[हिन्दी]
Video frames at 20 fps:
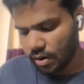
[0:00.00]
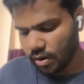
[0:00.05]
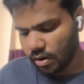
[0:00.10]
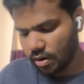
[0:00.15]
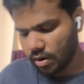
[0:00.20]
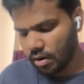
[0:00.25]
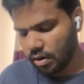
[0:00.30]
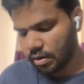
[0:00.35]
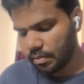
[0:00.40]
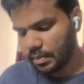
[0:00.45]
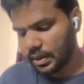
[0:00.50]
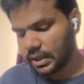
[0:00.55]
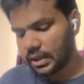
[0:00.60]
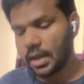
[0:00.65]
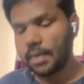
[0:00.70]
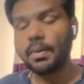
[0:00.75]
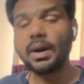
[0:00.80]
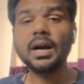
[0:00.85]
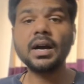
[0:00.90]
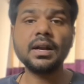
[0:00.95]
और
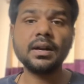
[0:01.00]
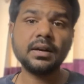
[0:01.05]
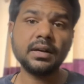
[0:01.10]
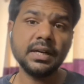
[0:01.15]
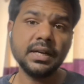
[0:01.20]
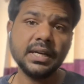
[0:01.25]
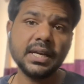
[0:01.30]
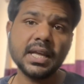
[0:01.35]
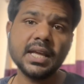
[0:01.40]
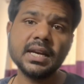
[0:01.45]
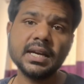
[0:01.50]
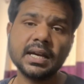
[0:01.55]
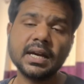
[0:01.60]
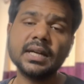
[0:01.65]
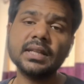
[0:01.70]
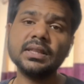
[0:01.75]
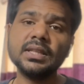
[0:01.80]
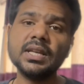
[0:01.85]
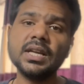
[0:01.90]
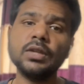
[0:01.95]
मतलब अगर रिटेन
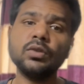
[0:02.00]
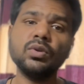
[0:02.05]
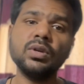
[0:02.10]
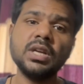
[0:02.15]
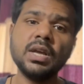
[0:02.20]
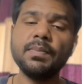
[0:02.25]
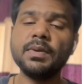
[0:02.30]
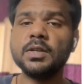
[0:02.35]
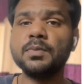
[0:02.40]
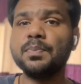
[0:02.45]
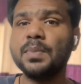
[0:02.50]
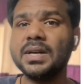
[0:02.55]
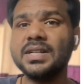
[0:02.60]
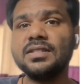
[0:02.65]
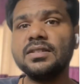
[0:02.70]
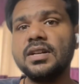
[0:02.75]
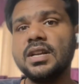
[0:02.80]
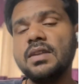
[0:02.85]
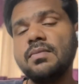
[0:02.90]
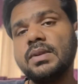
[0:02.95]
करते हैं तो इनके पास
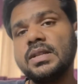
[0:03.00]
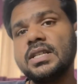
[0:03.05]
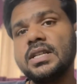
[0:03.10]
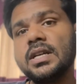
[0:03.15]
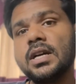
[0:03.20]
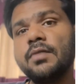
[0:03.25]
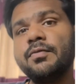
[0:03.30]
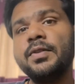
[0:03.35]
पर्स नहीं बचेगा